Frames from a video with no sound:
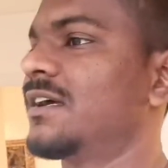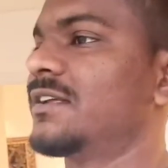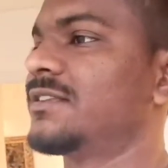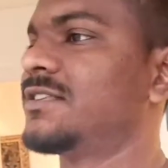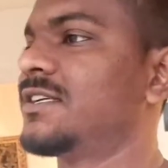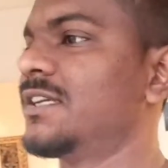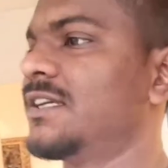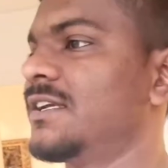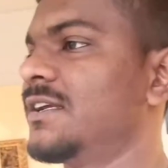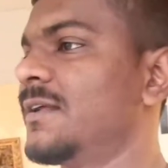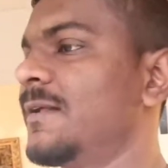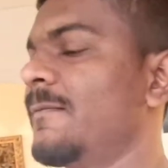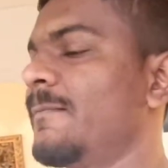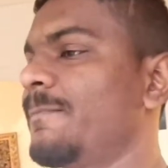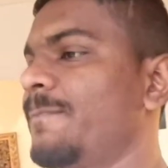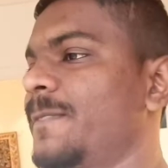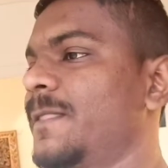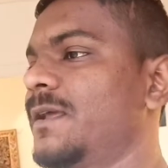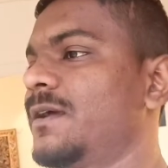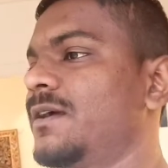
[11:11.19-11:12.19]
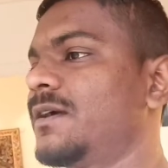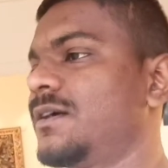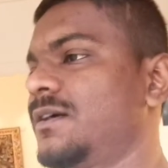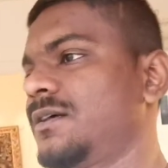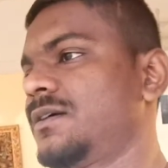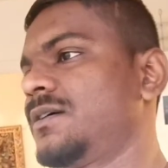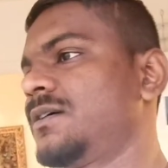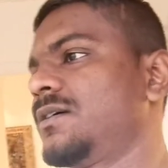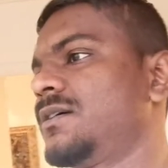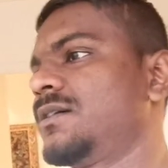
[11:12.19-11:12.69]
अच्छी
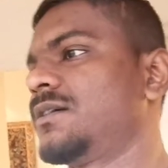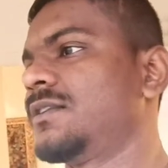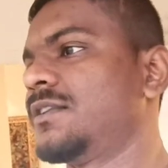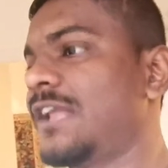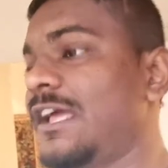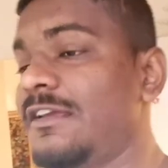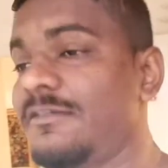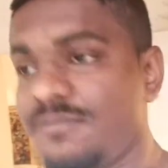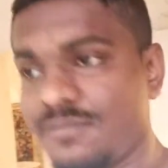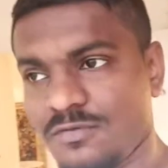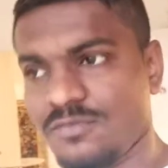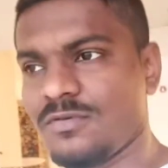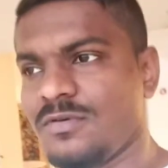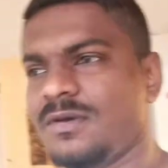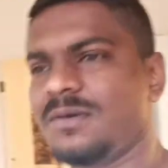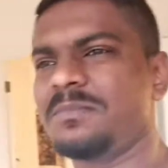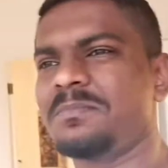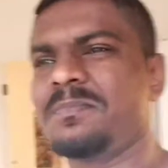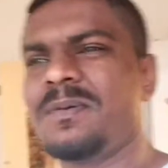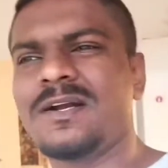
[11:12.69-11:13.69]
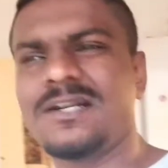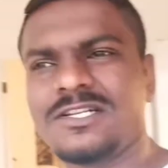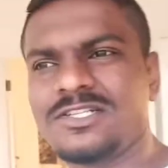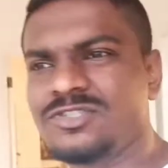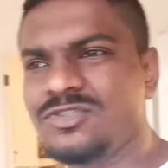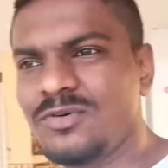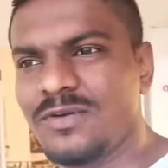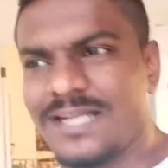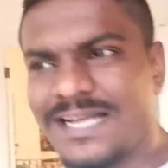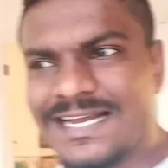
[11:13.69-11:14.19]
लाइफ हो बट
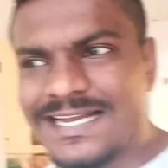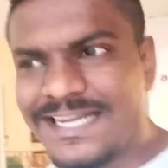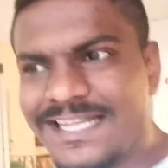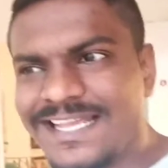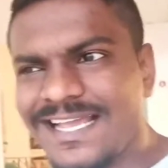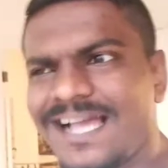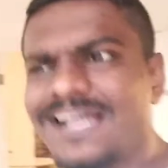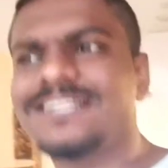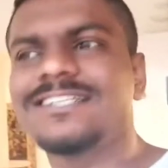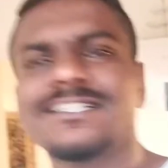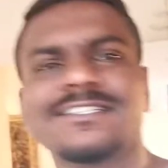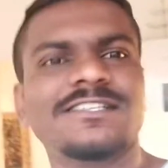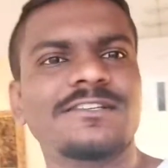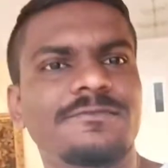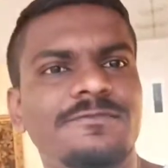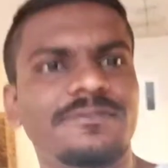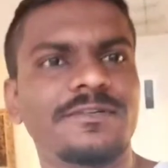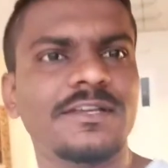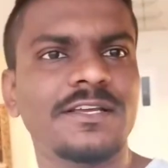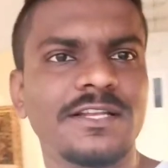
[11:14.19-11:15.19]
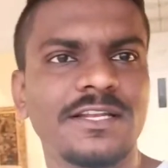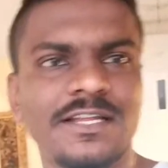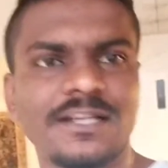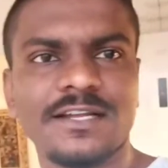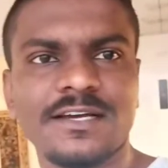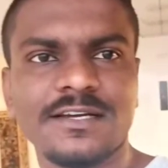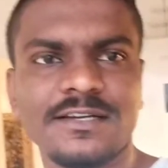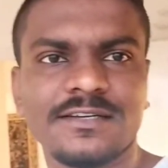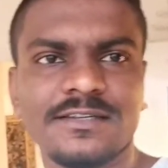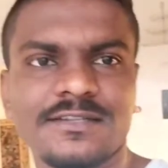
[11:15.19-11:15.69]
जो इंडिया जैसी फील है ना